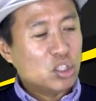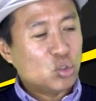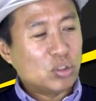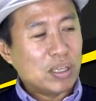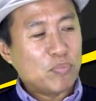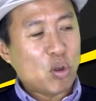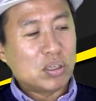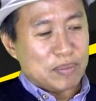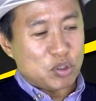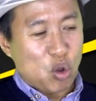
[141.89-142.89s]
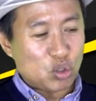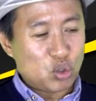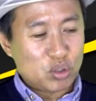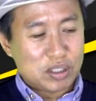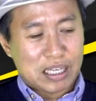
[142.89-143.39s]
ชุดกิฟล็อกสอง
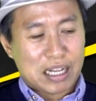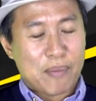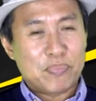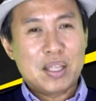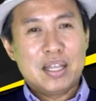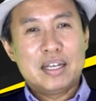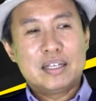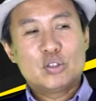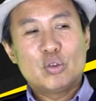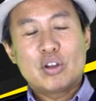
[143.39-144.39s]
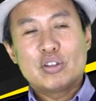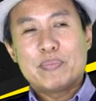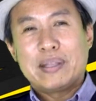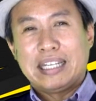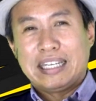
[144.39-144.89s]
ชุดนะครับชุดเขาจะ
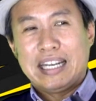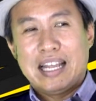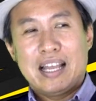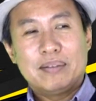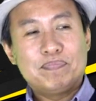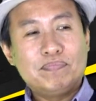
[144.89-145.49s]
เป็นอย่างนี้นะฮะ